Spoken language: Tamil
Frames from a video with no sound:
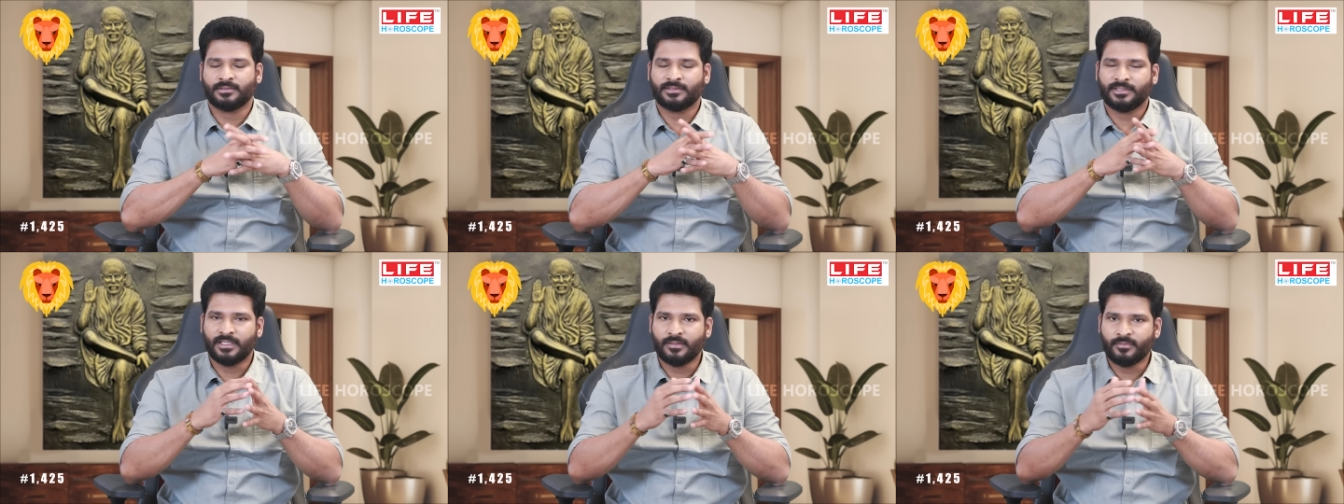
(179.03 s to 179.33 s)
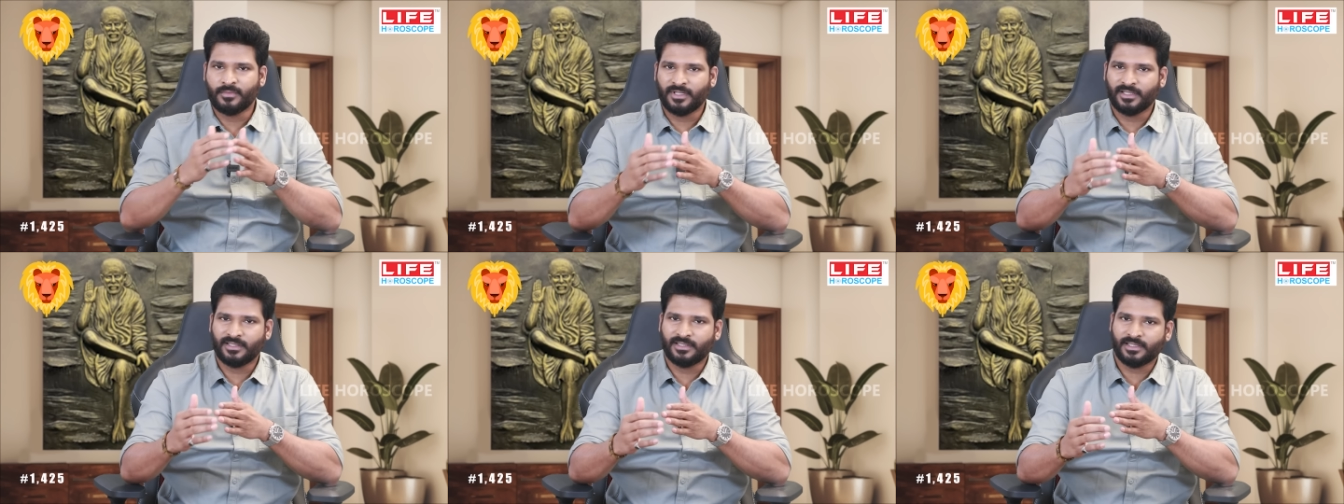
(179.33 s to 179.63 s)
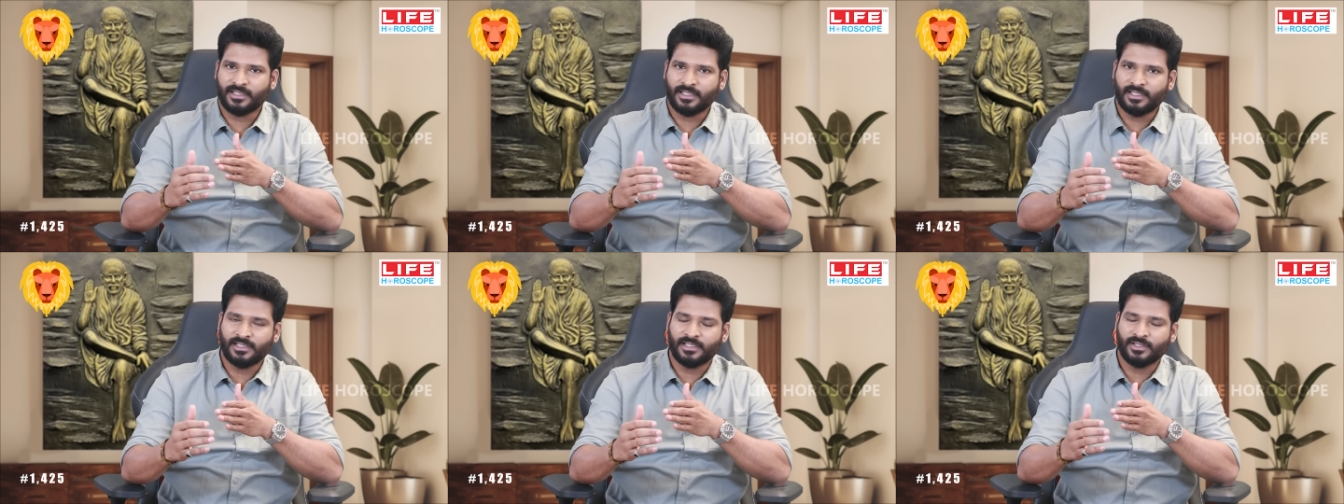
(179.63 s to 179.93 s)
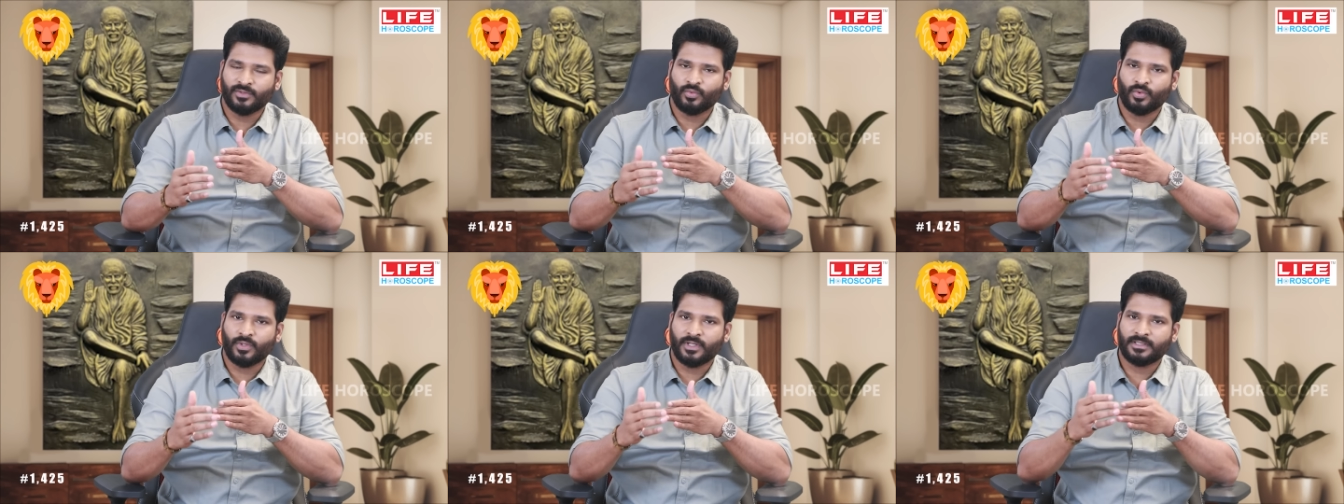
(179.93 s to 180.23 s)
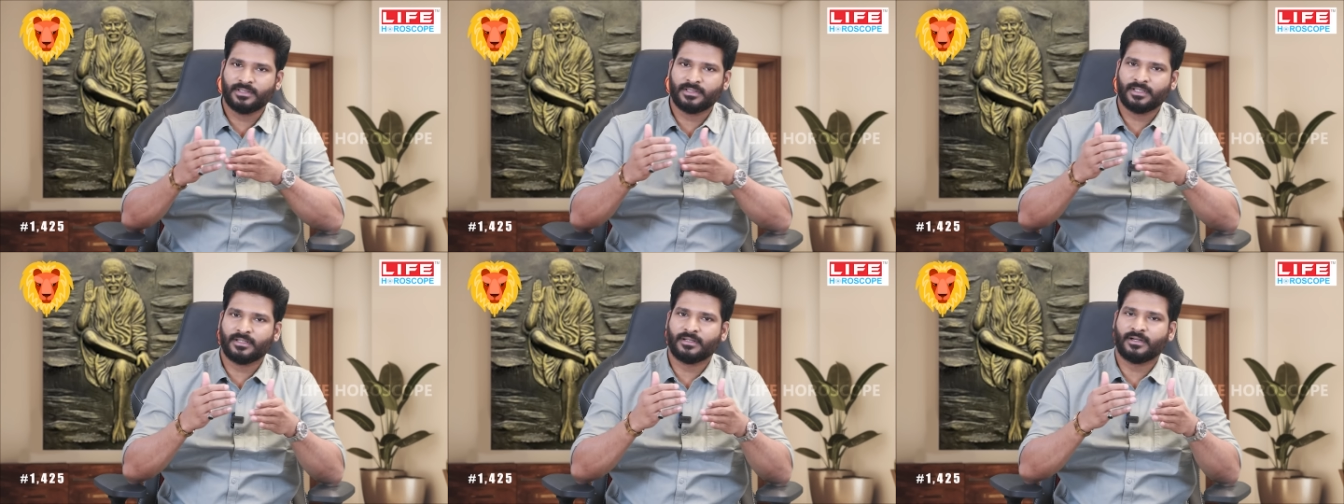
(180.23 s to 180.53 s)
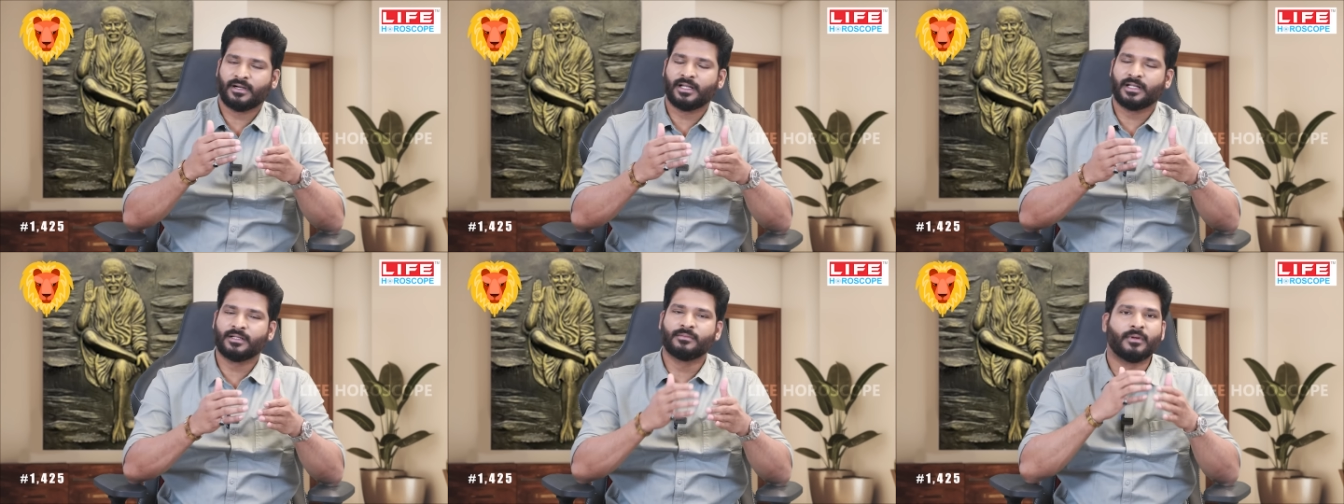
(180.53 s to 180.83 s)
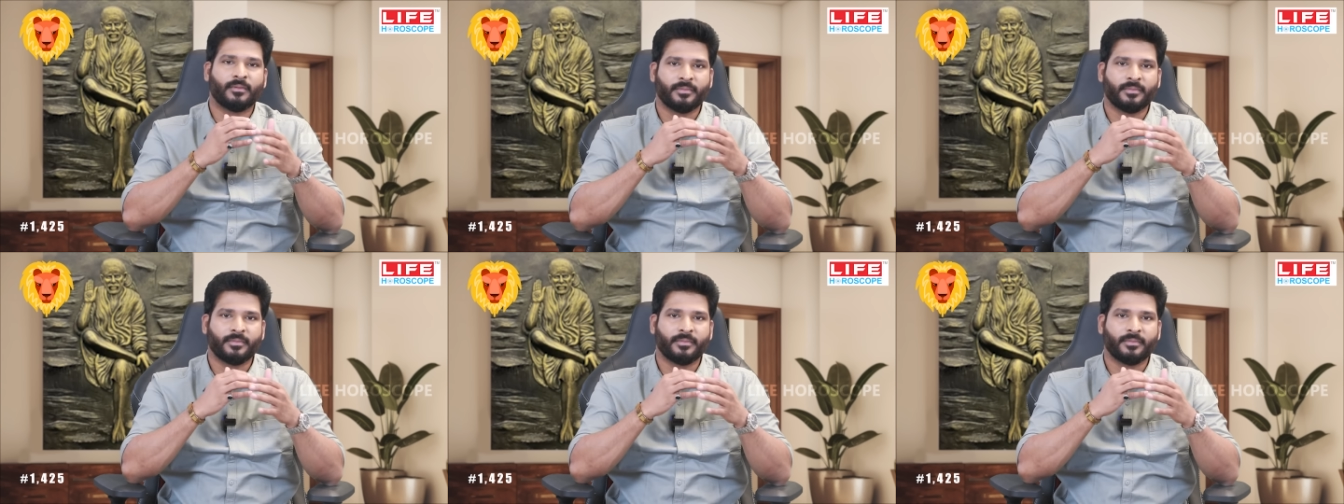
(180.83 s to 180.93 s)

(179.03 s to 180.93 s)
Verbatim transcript: திருமணத்துக்கு இது உகந்த காலம்